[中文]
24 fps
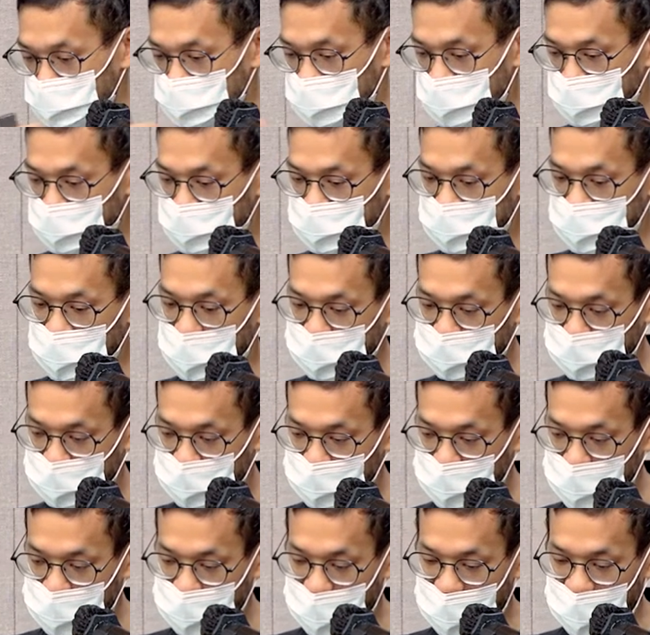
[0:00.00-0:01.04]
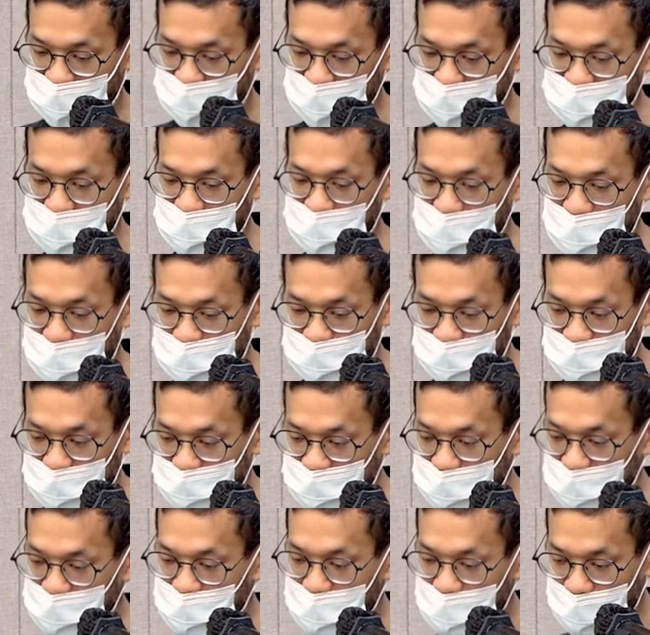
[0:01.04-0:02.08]
片不一样，所以我没办法放在 App 里
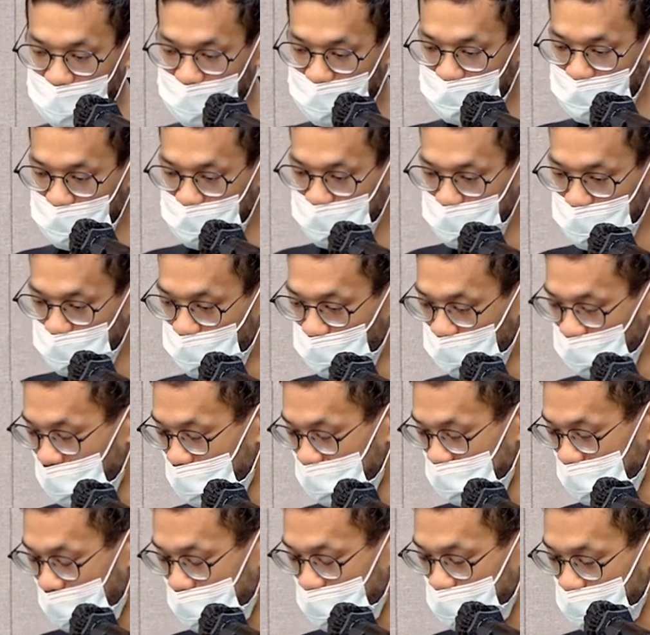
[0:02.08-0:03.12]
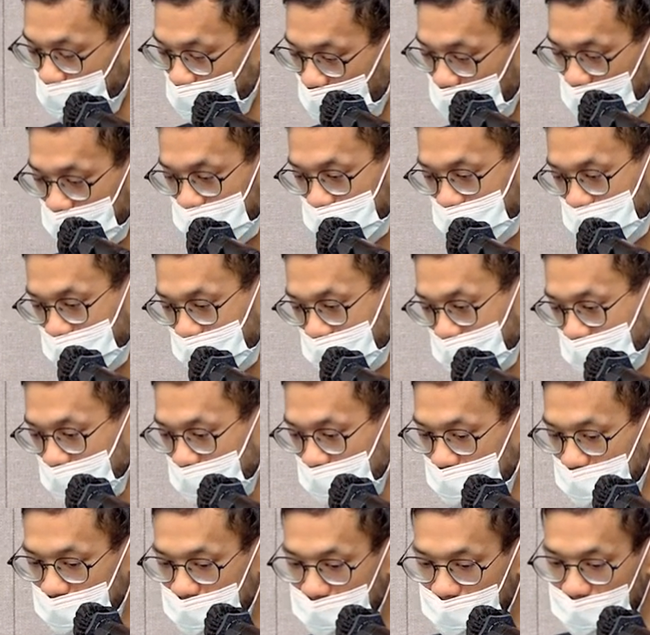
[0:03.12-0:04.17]
面，必须动态载入啊。
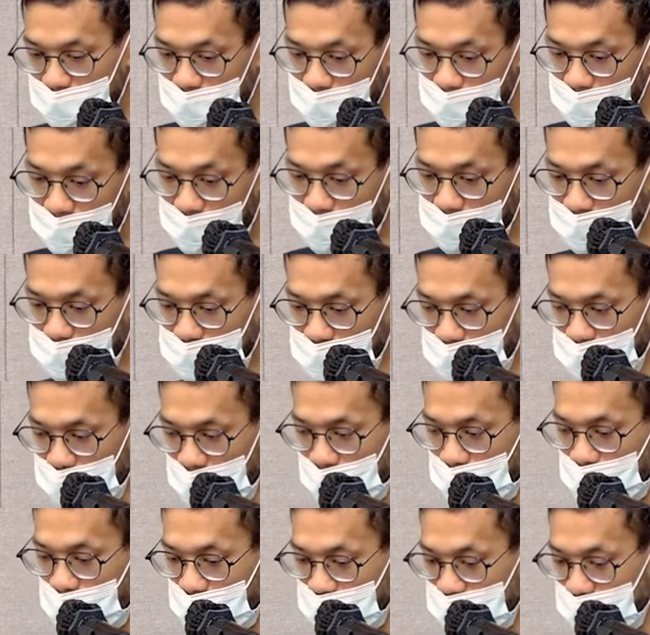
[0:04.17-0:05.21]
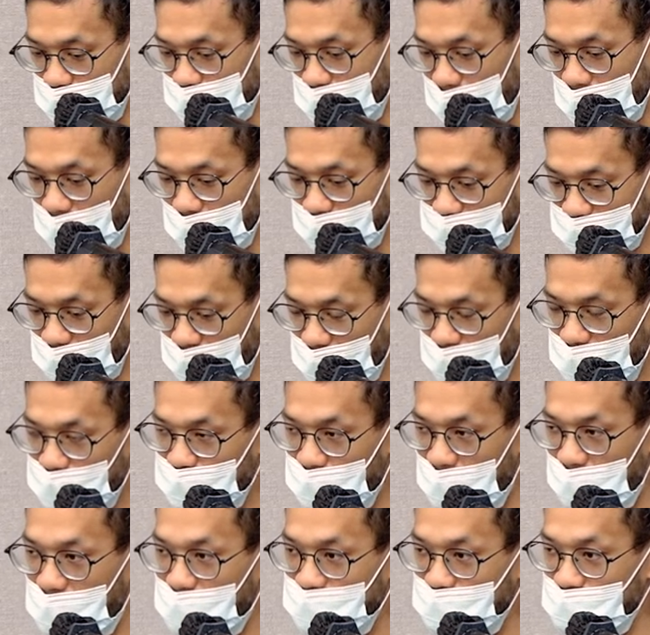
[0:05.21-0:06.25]
那 Compose 当当然
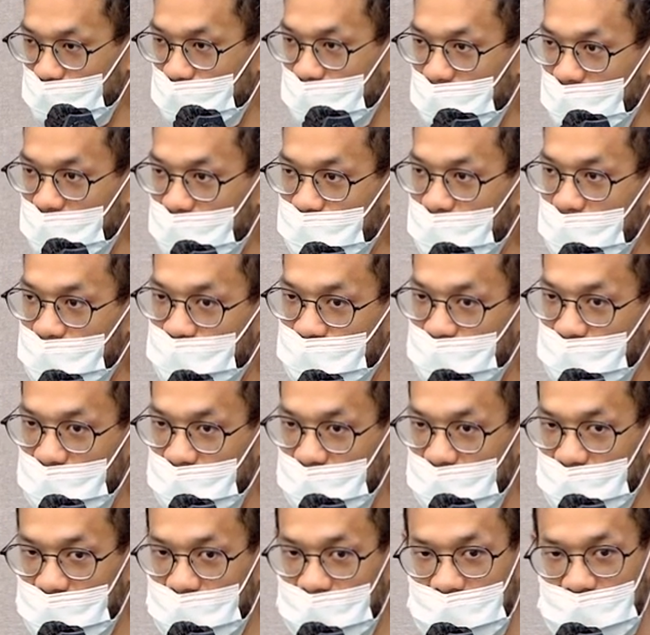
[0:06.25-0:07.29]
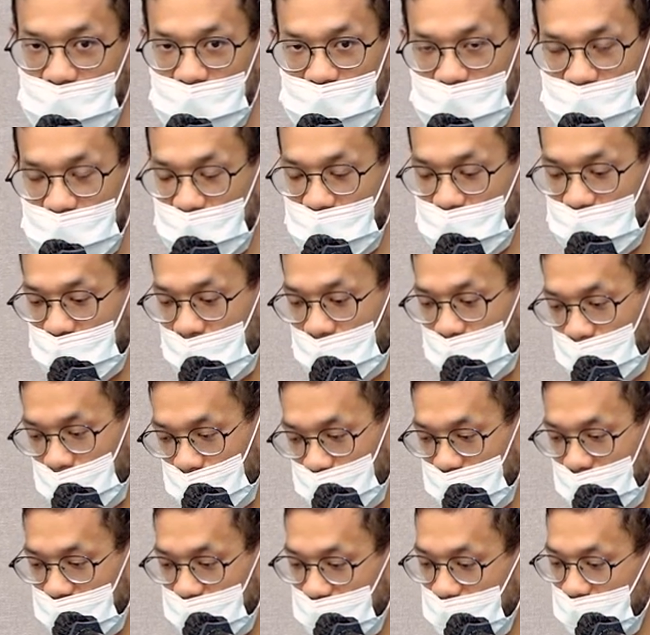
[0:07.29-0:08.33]
本来就有一个 Image 的那个
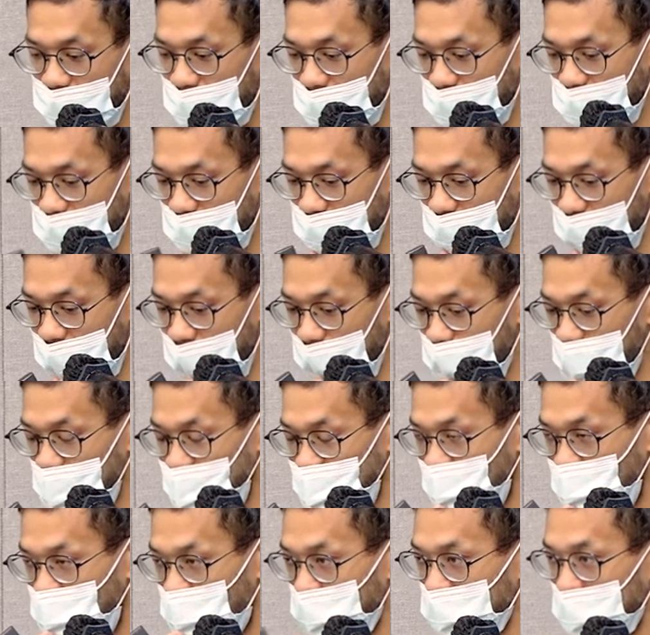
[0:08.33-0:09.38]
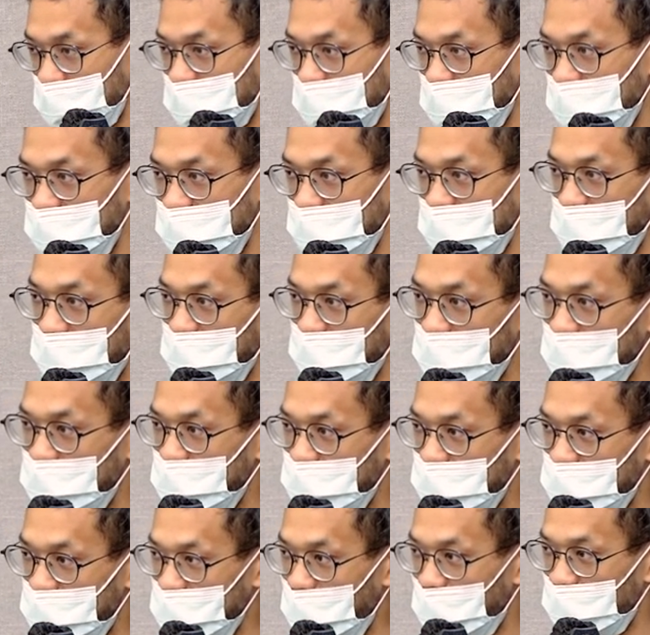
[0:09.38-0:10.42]
Component，但是那个 Image Component 是直接
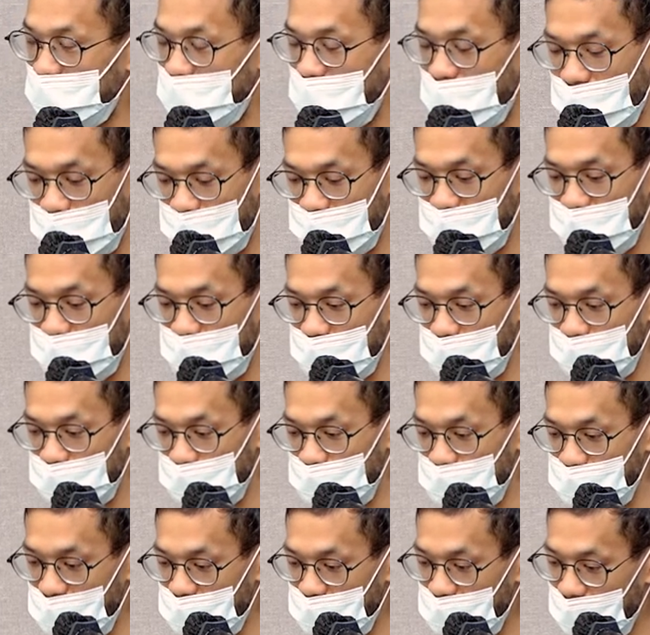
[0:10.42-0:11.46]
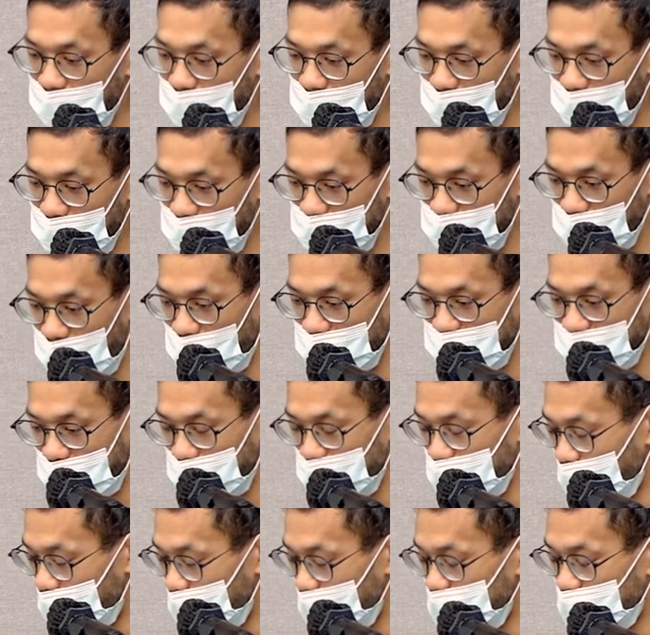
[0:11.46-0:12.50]
叫你 App 里面的图片，你想要载
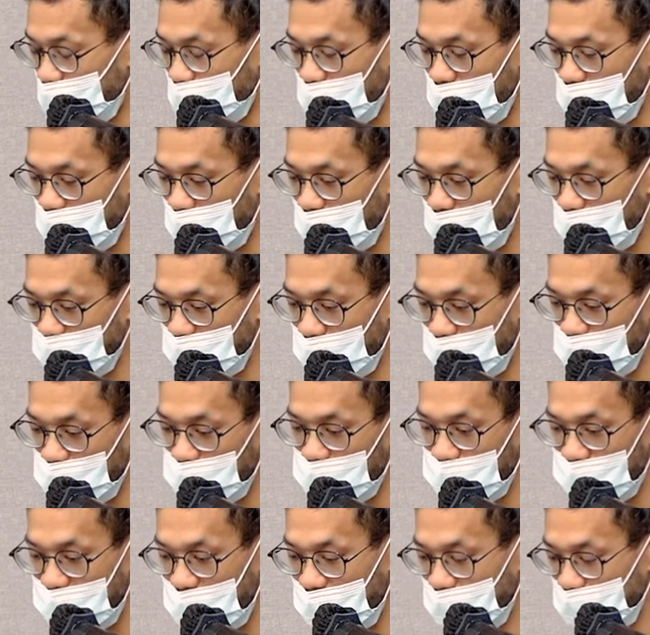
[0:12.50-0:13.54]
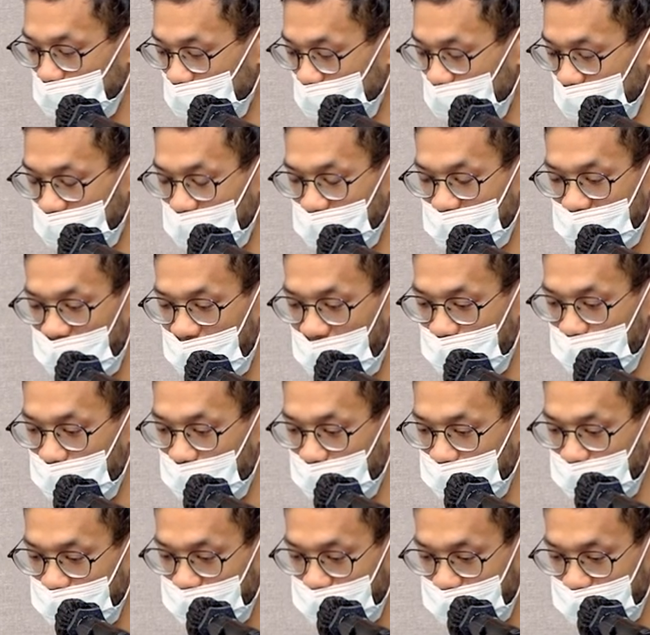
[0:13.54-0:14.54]
入网络图片的话，就要用我刚刚说的那个 Camel。